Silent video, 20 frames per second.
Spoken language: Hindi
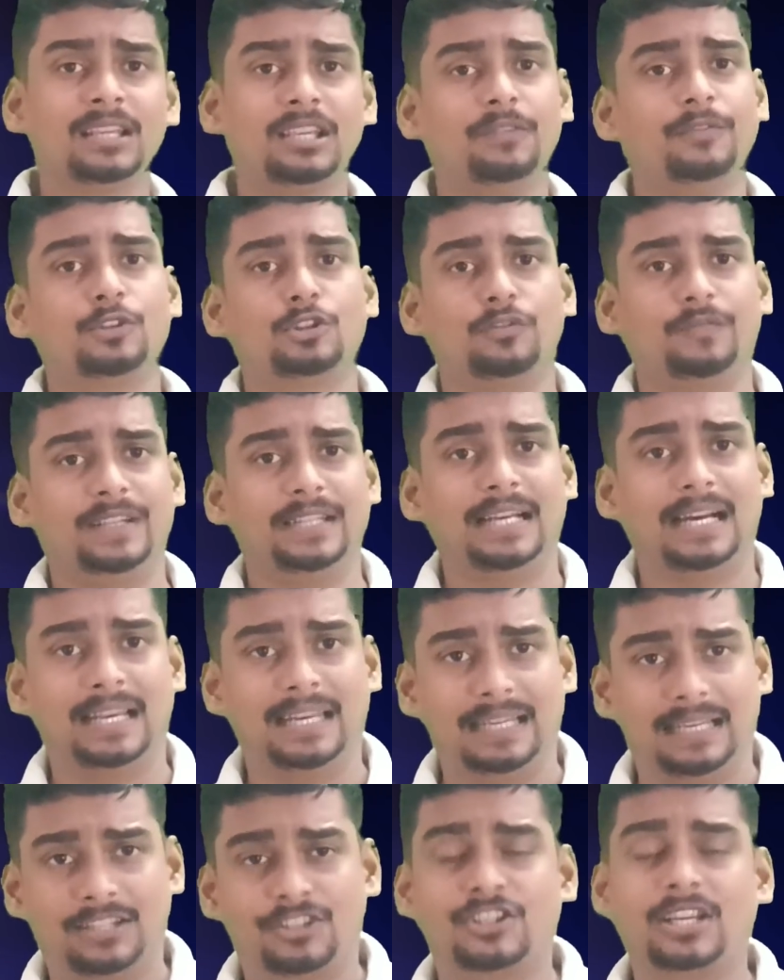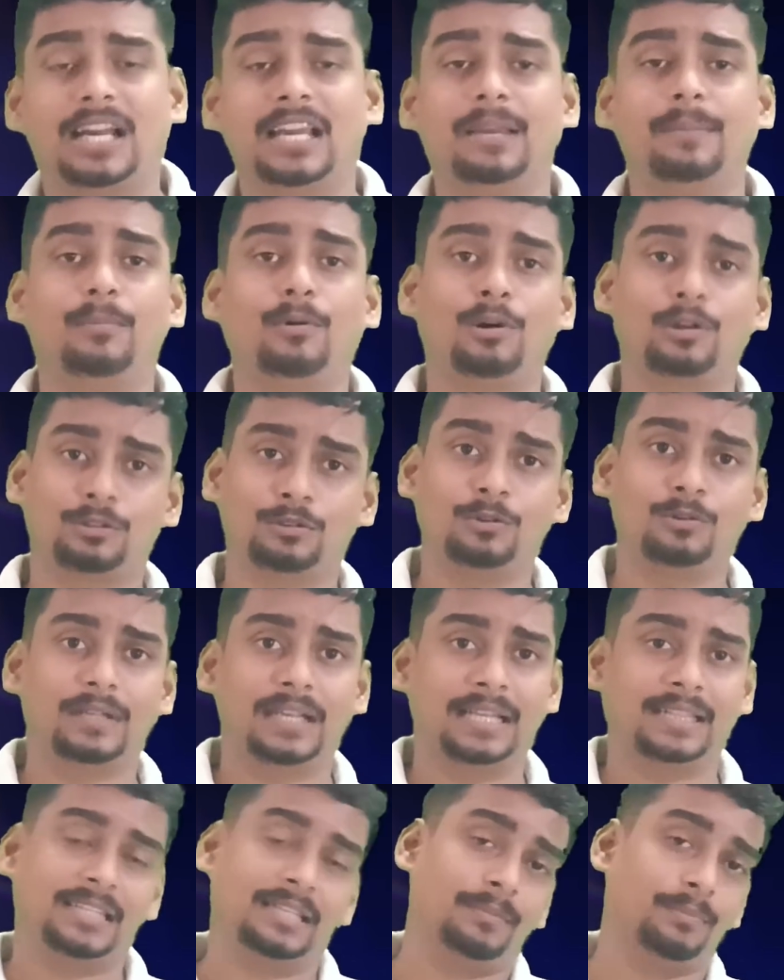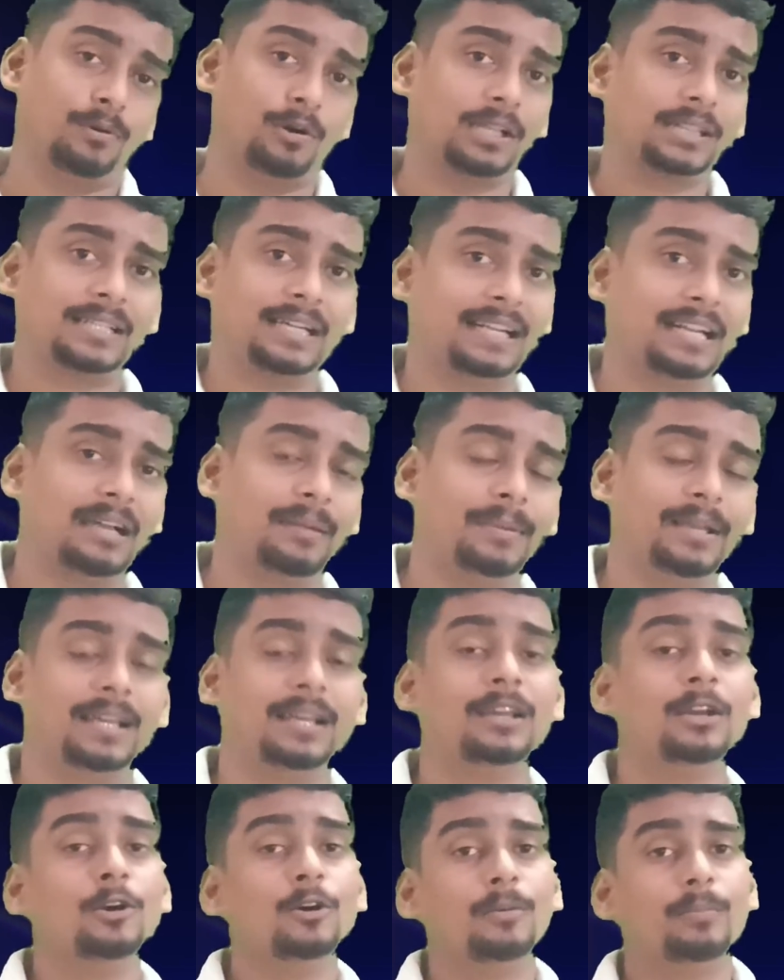कि विश्वविद्यालय अच्छा है बहुत लोग कहते हैं बहुत ख़राब है